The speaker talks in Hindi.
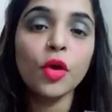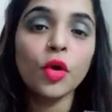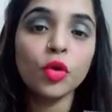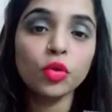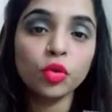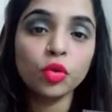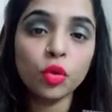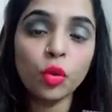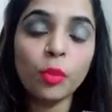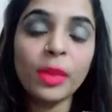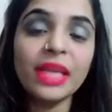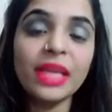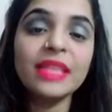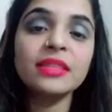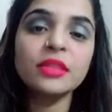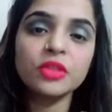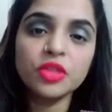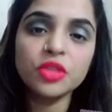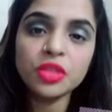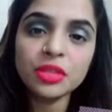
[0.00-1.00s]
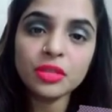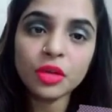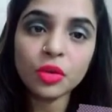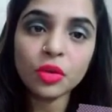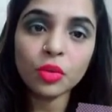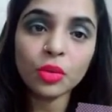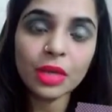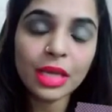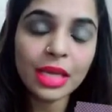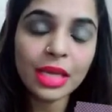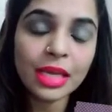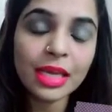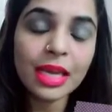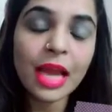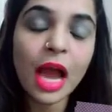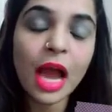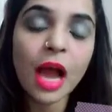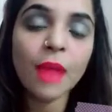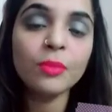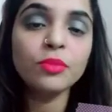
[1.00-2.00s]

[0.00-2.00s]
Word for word: तो मैं ये सजेस्ट करूँगी कि आप